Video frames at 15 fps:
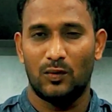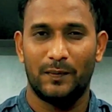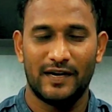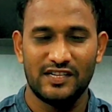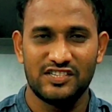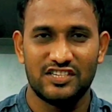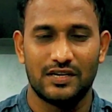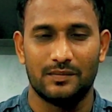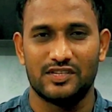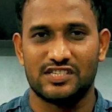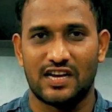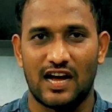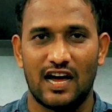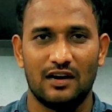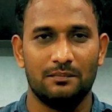फ्रेंड्स
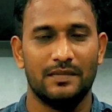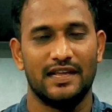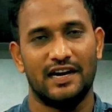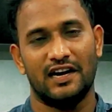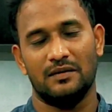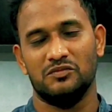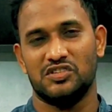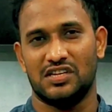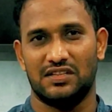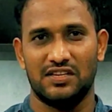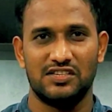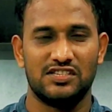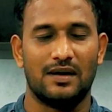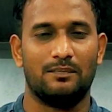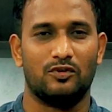नमस्कार मेरा नाम
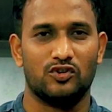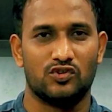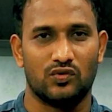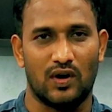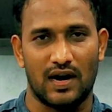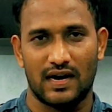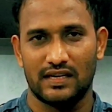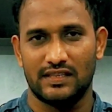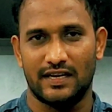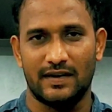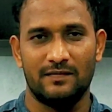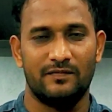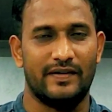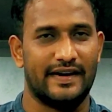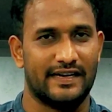सतीश आपको स्वागत है
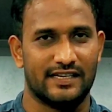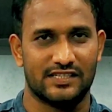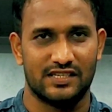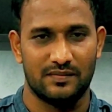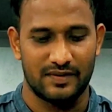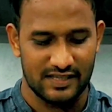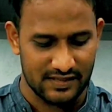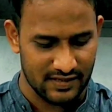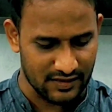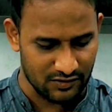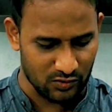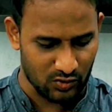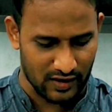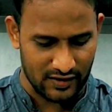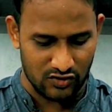फैंटेसी विद
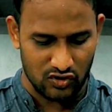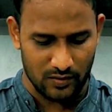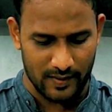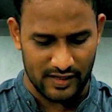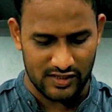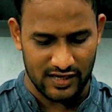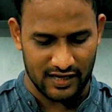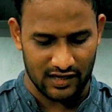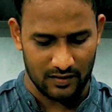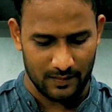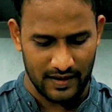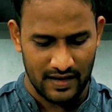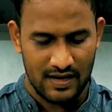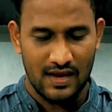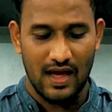शत्रुघ्न चौबे चैनल
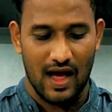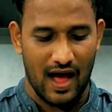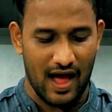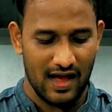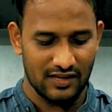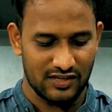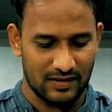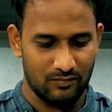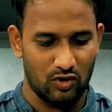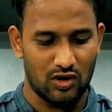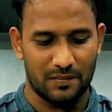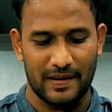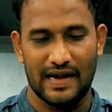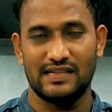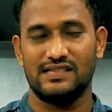में आज हम
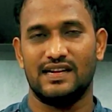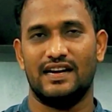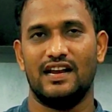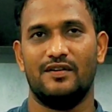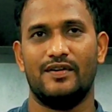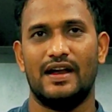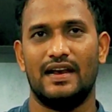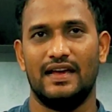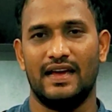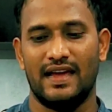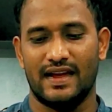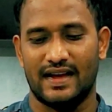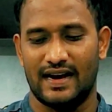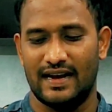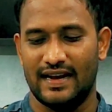लोग बात करने वाले हैं
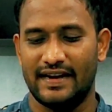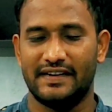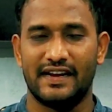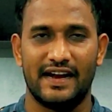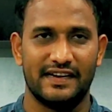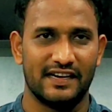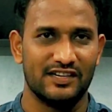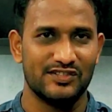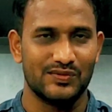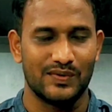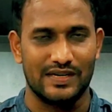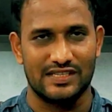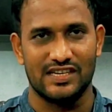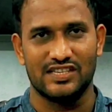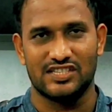गल्ले टाइटन्स
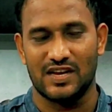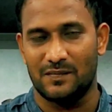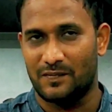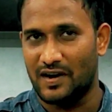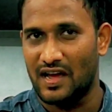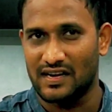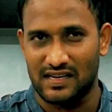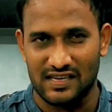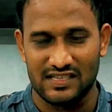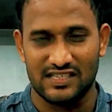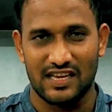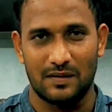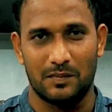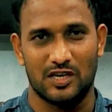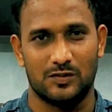वर्सेस जफना किंग
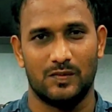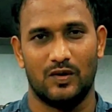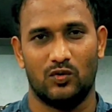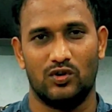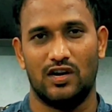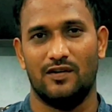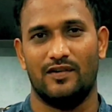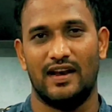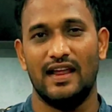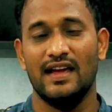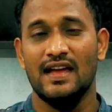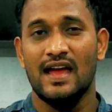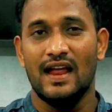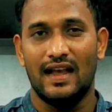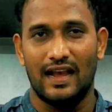के बीच में होने वाला
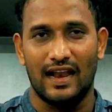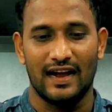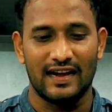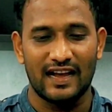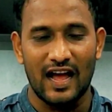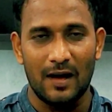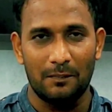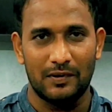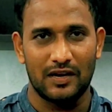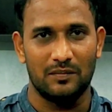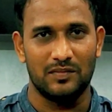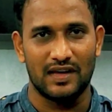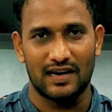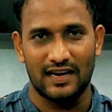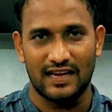लंका
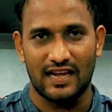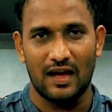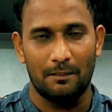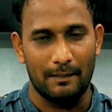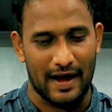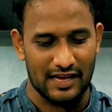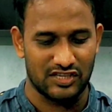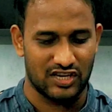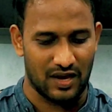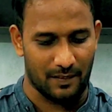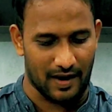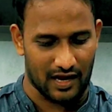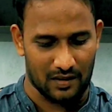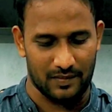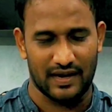प्रीमियर लीग का मैच के
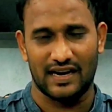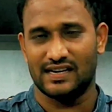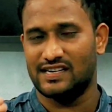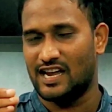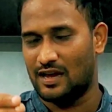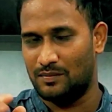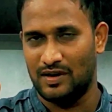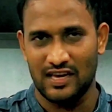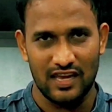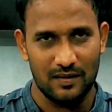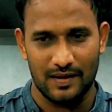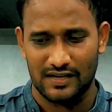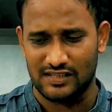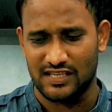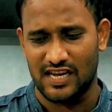बारे में अगर टाइमिंग की
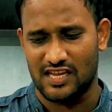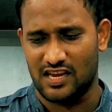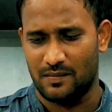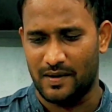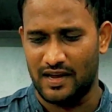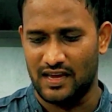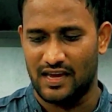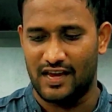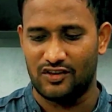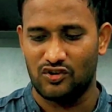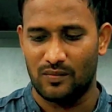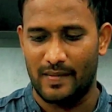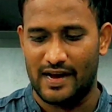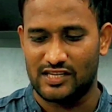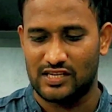बात किया जाए भाई ये
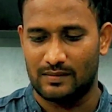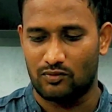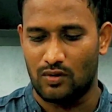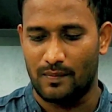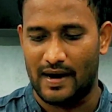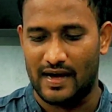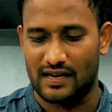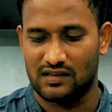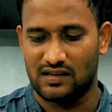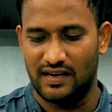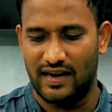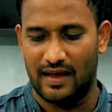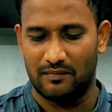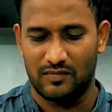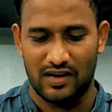जो मैच आपको भारत
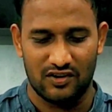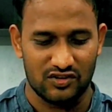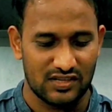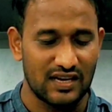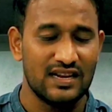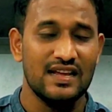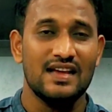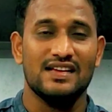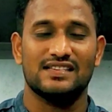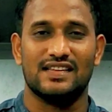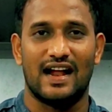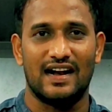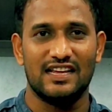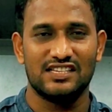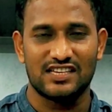के टाइम के अनुसार
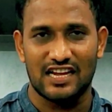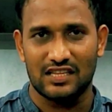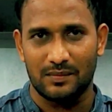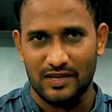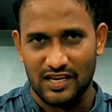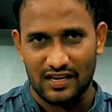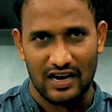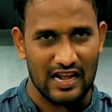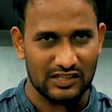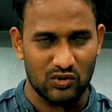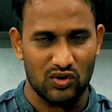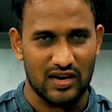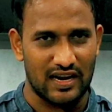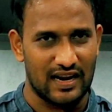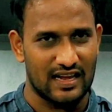साढ़े सात बजे रात
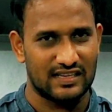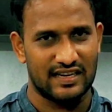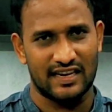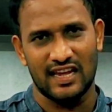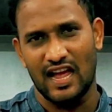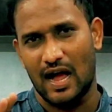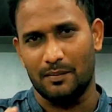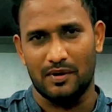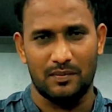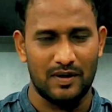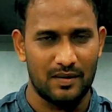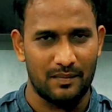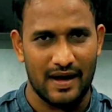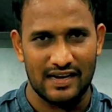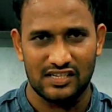को खेला जाएंगे अभी
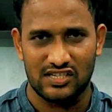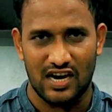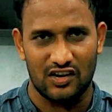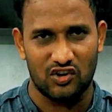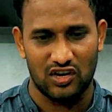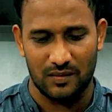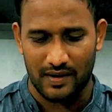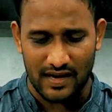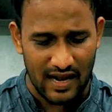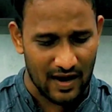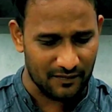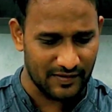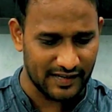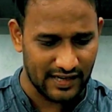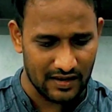भी मैच स्टार्ट होने में
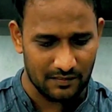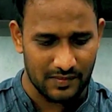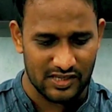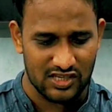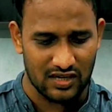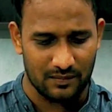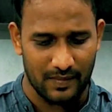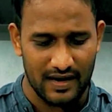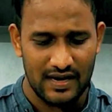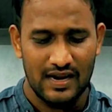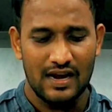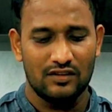काफी टाइम बचे हैं भाई